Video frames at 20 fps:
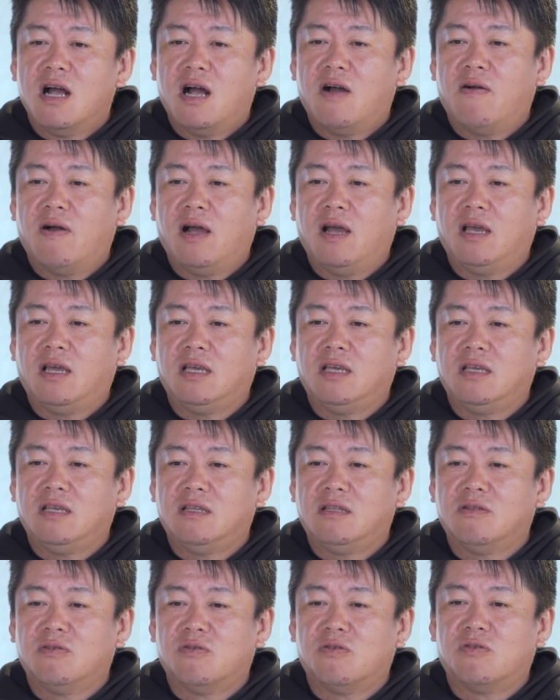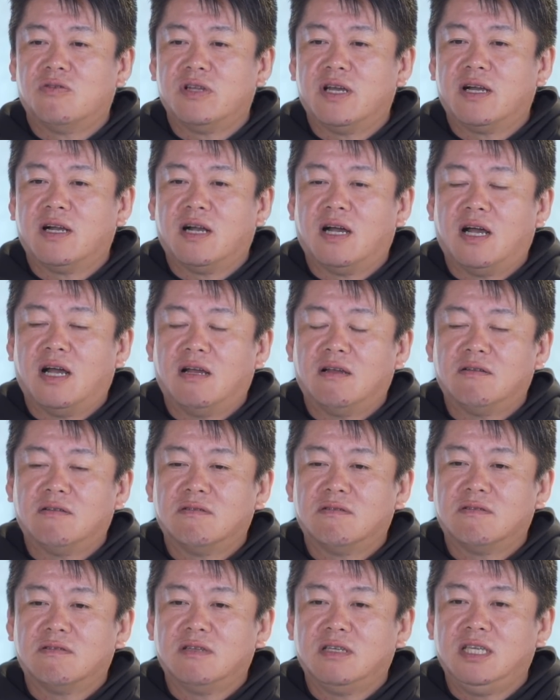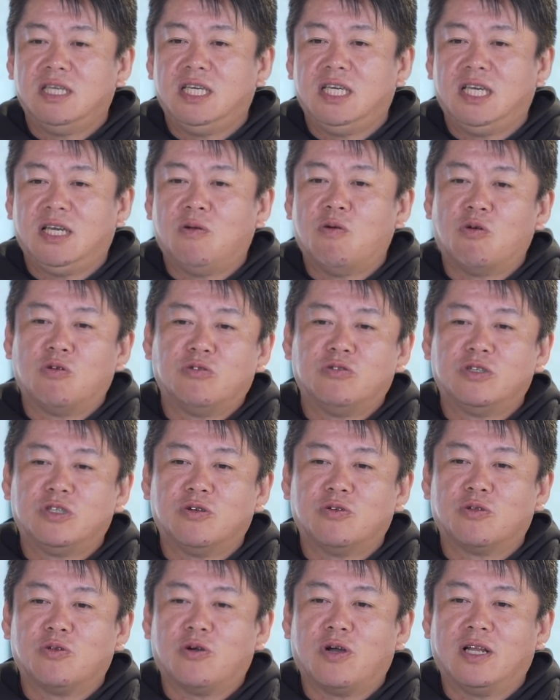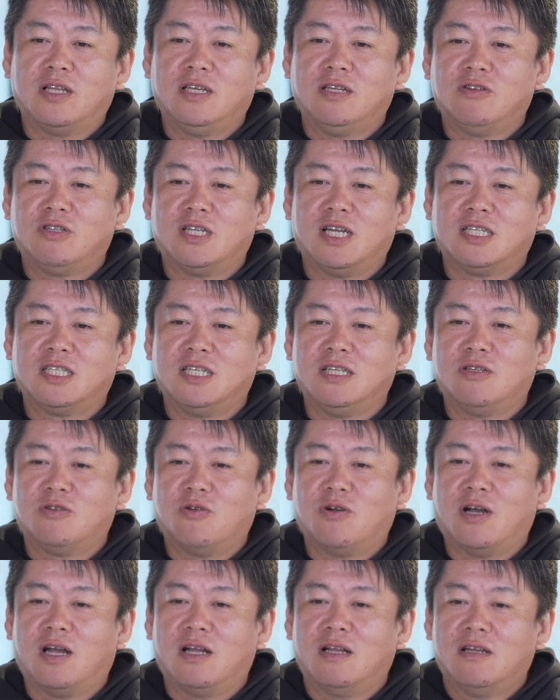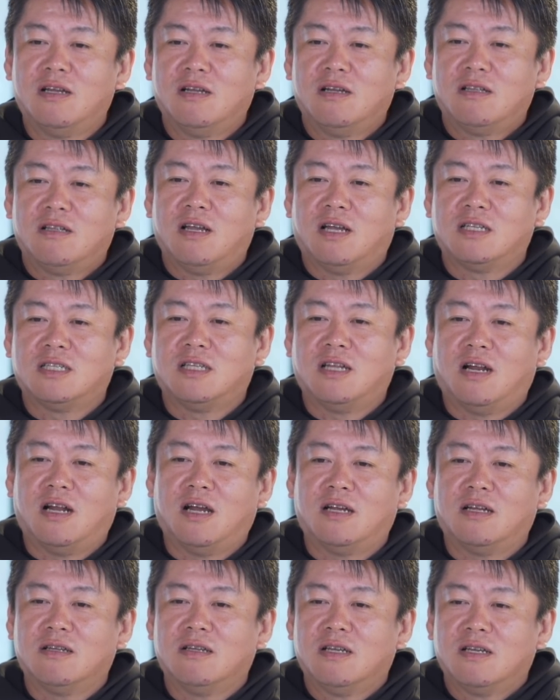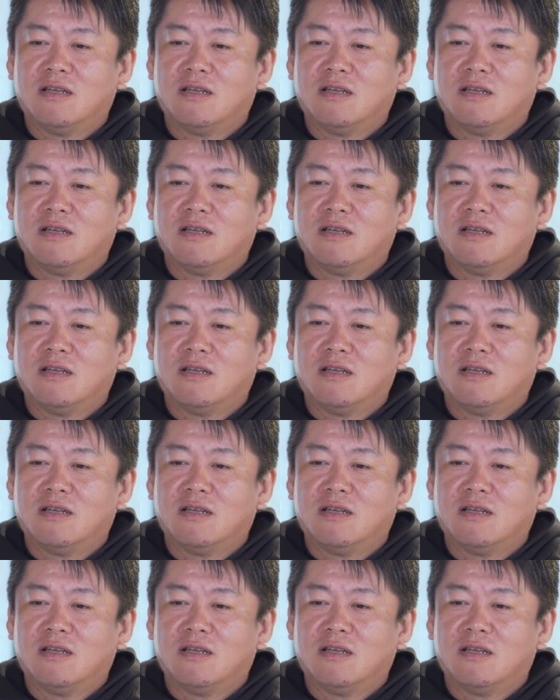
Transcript: ハワイのなんかいいゴルフ場とかにいる写真とか出したら